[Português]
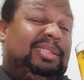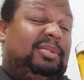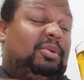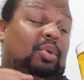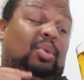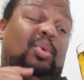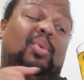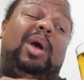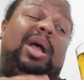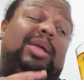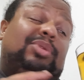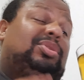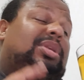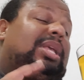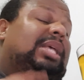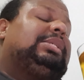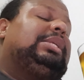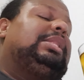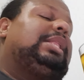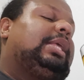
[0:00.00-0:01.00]
eu acho que
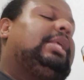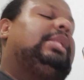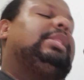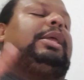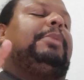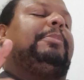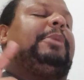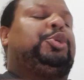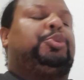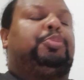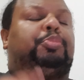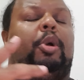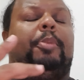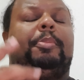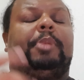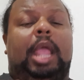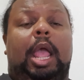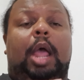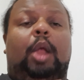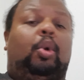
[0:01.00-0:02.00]
essa daqui tá mais pobre
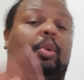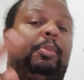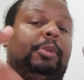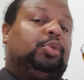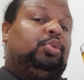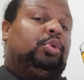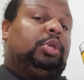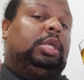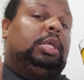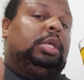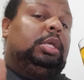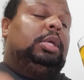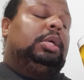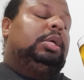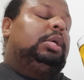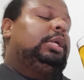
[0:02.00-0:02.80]
em aroma do que